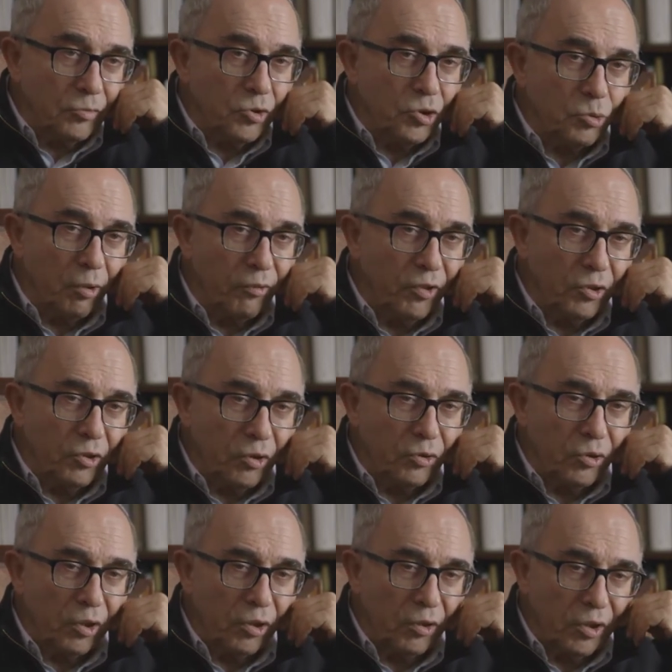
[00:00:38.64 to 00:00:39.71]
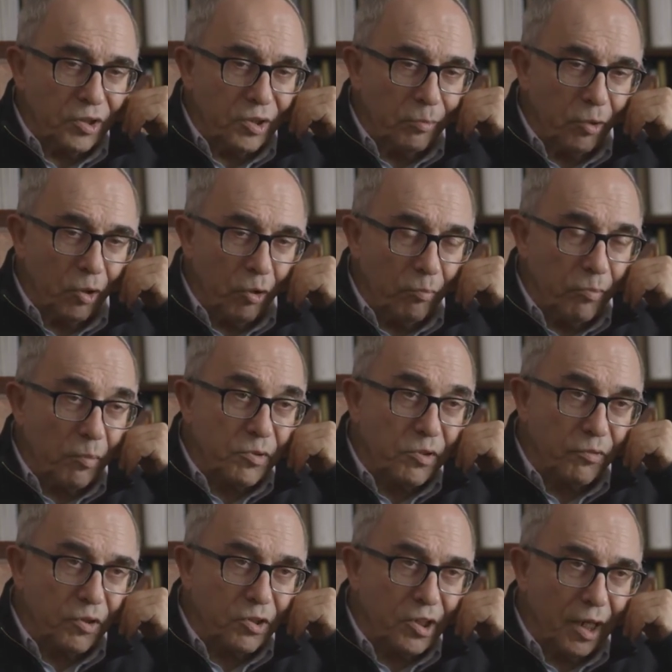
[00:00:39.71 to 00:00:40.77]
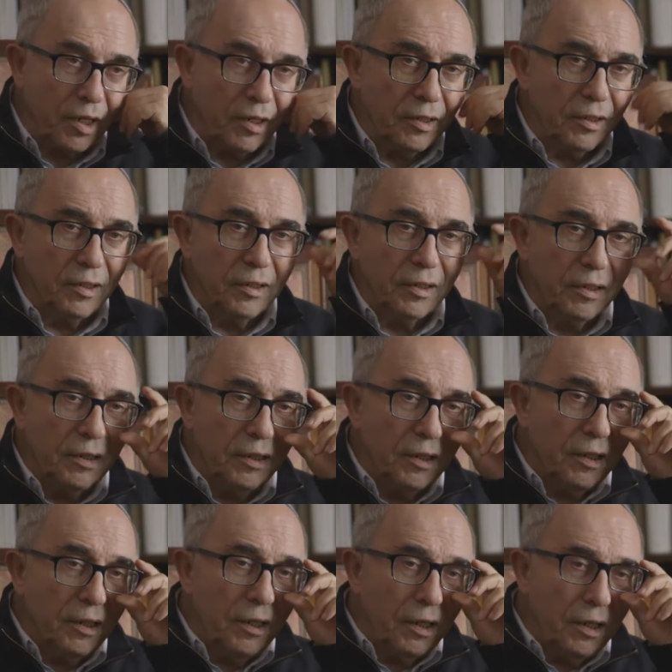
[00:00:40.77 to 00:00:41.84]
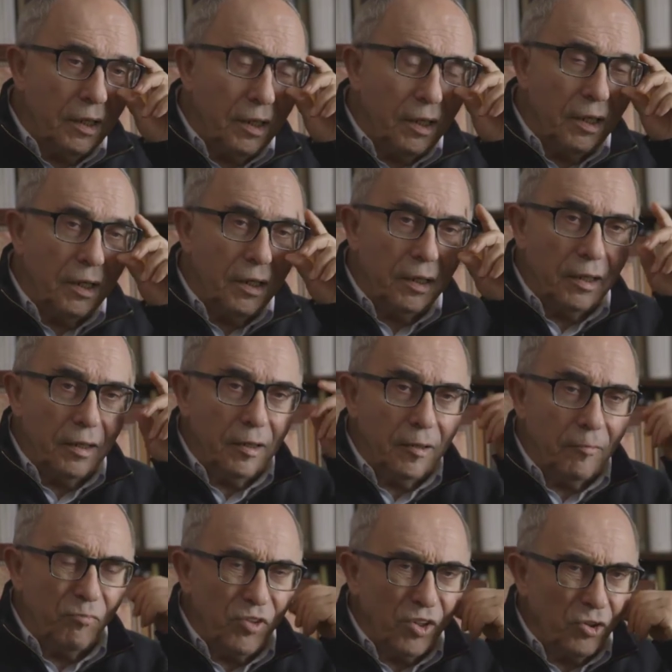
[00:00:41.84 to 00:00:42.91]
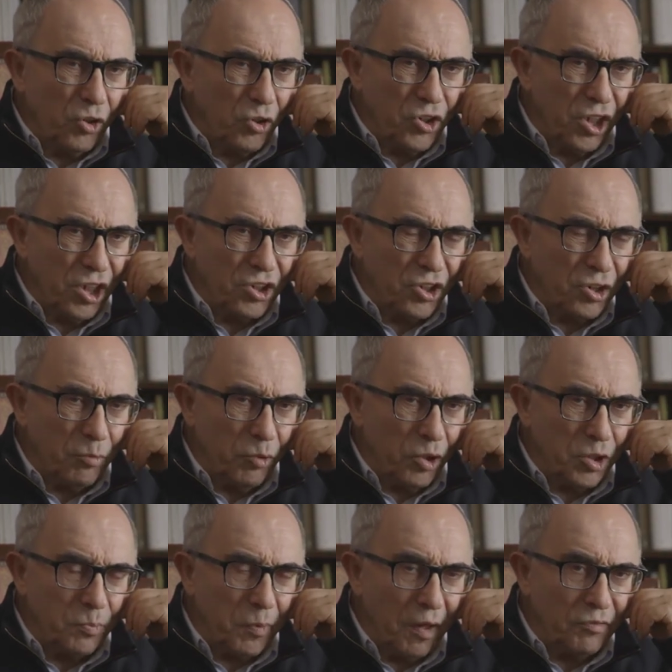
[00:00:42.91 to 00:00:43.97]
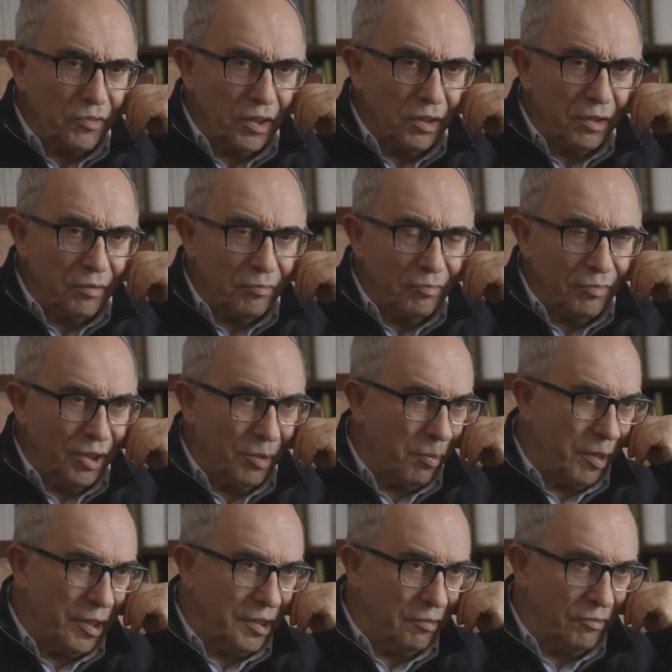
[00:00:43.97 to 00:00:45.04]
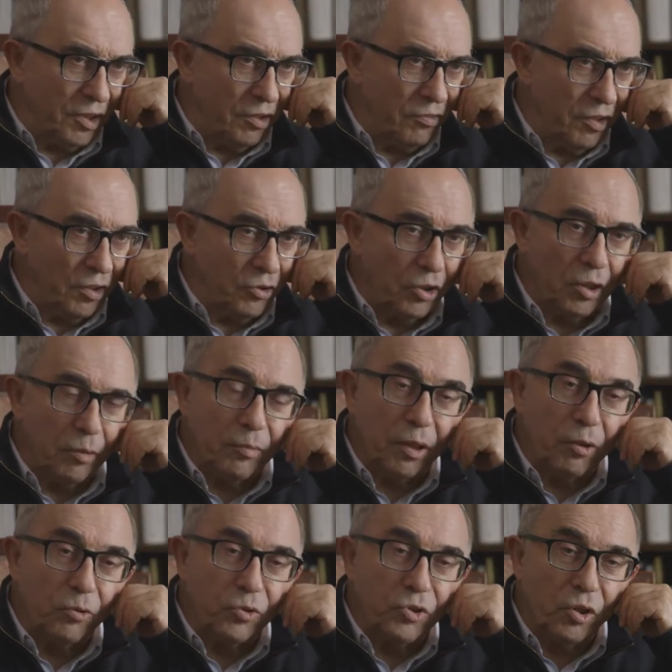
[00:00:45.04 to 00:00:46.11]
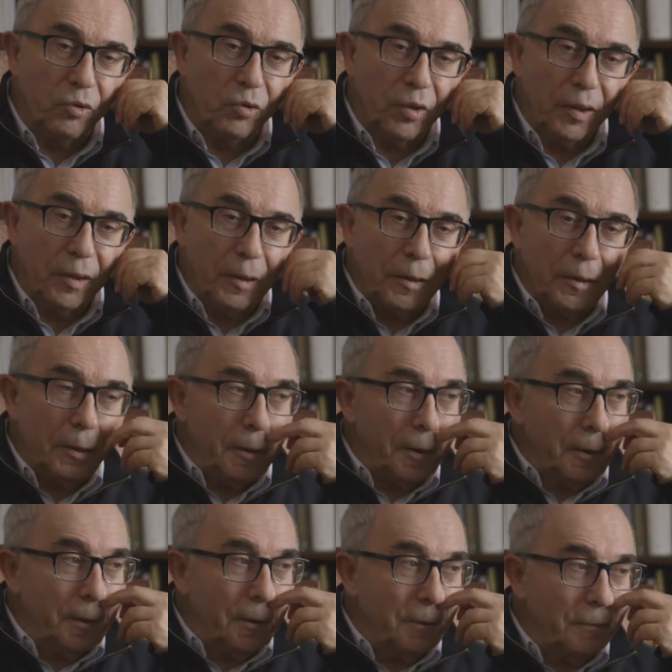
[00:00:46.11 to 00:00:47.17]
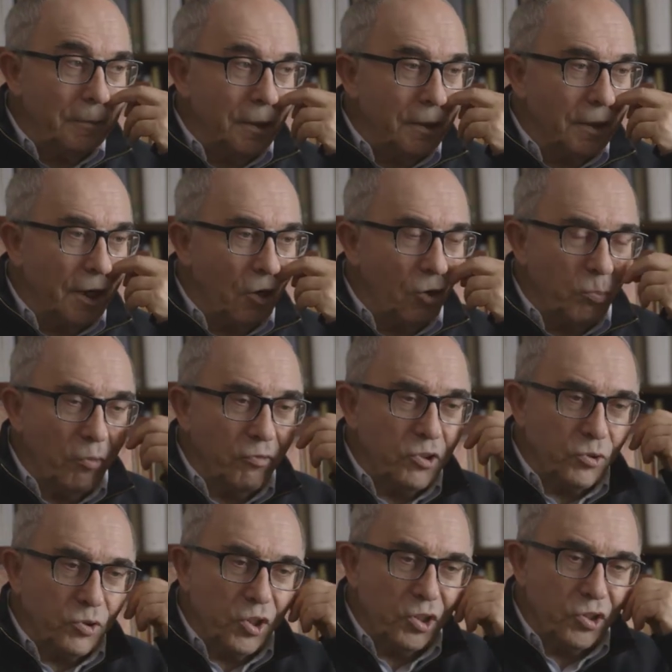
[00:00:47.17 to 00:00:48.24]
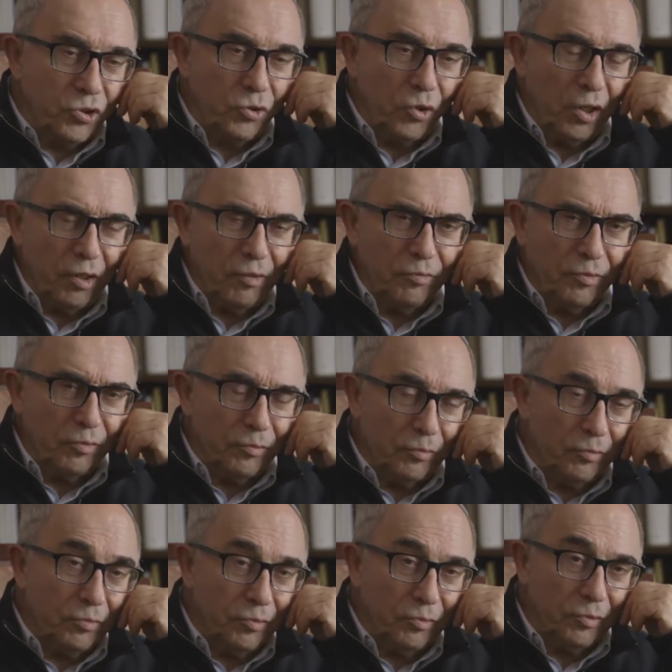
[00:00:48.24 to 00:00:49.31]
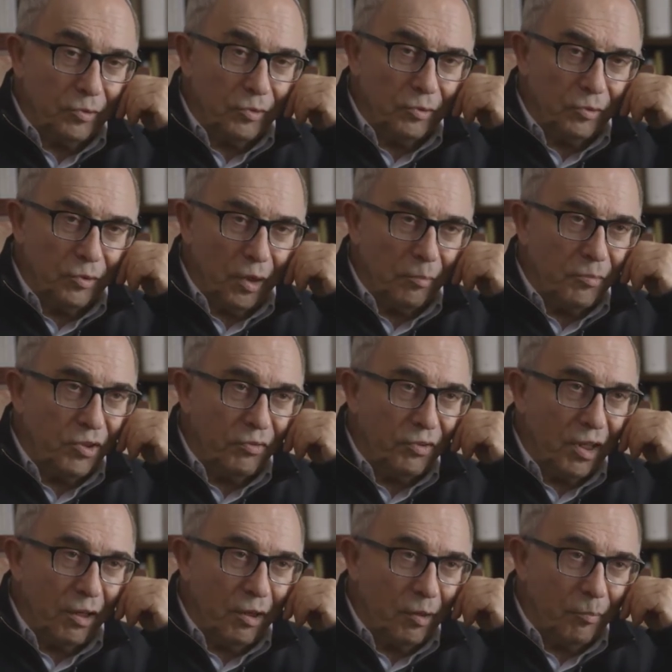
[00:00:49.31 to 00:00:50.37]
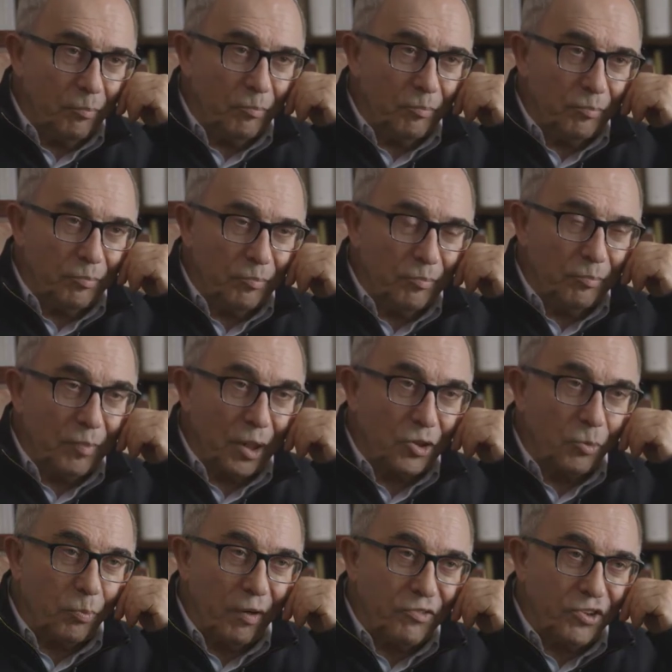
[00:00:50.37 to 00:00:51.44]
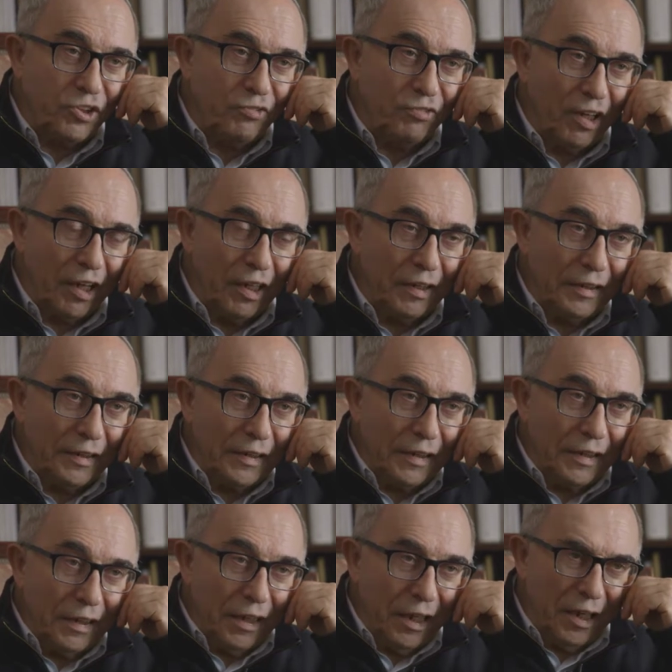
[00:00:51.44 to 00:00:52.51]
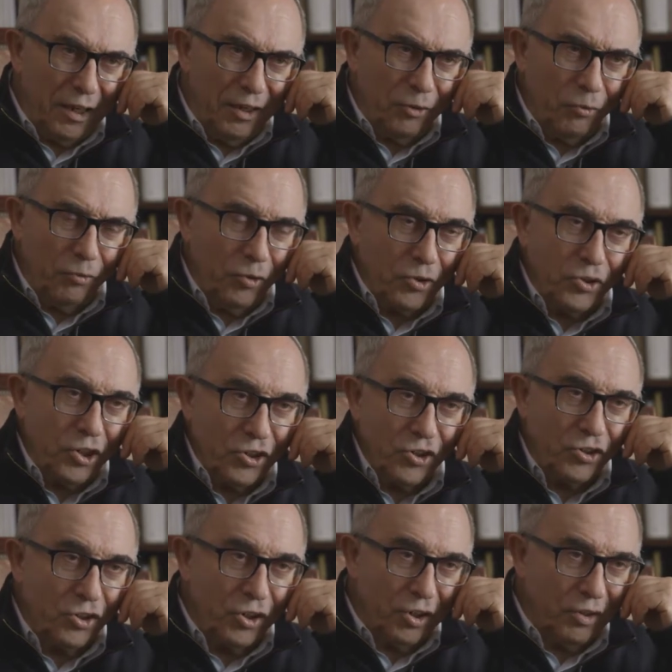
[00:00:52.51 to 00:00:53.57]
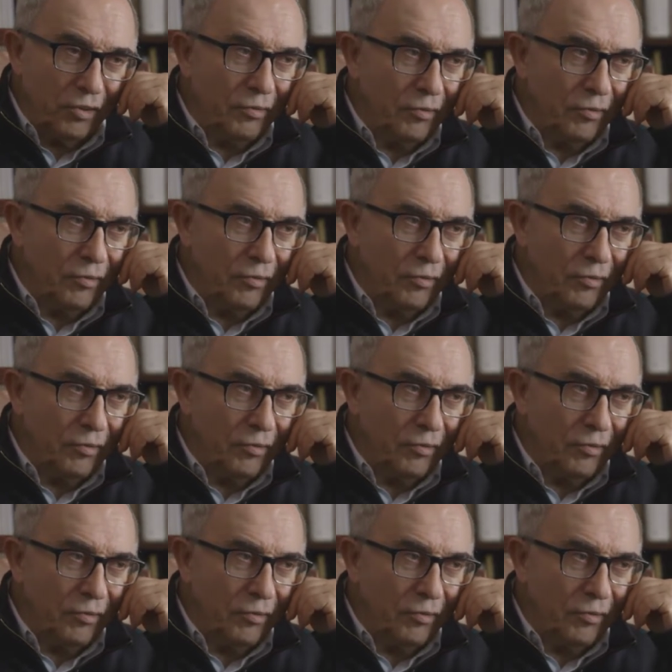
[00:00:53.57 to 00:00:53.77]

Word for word: człowiek, do którego jestem ogromnie przywiązany. E, I ktoś jeszcze, mówiąc prawdę, nie pamiętam tej chwili, kto tam brał udział. I wtedy Karol powiedział rzecz, która, która mi się wydała bardzo prawdziwa, ale równocześnie,